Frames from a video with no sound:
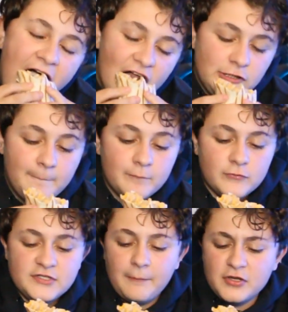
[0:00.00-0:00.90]
Attends,
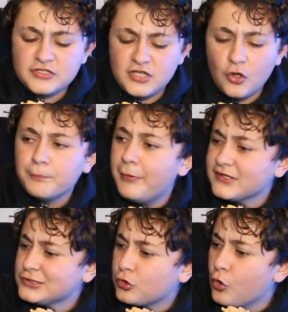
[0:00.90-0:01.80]
ça passe, ça rentre pas,
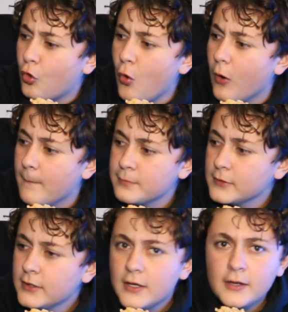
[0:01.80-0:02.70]
c'est trop gros.
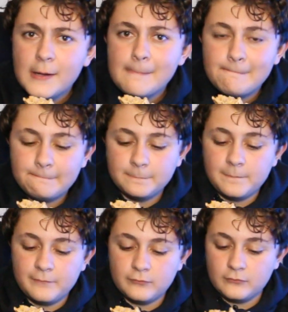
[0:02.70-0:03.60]
Regarde hein. comment je fais un
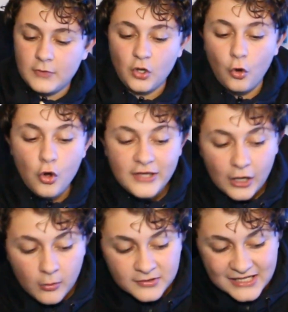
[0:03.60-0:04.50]
croc. Attends,
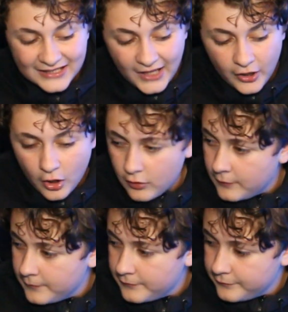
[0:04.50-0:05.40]
regarde comment c'est à l'intérieur.
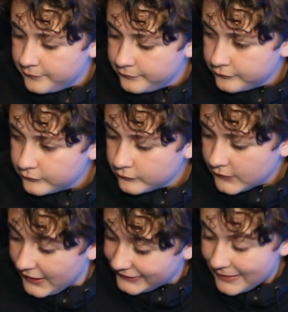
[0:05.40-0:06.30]

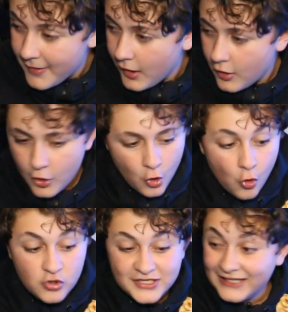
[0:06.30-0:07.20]
Tes mains,
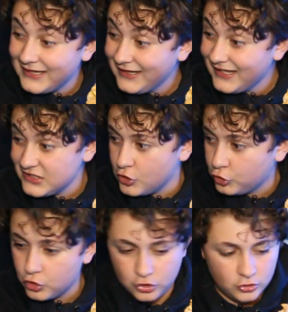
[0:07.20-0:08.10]
on dirait Tetris le
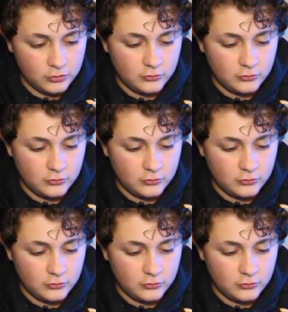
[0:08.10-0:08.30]
truc.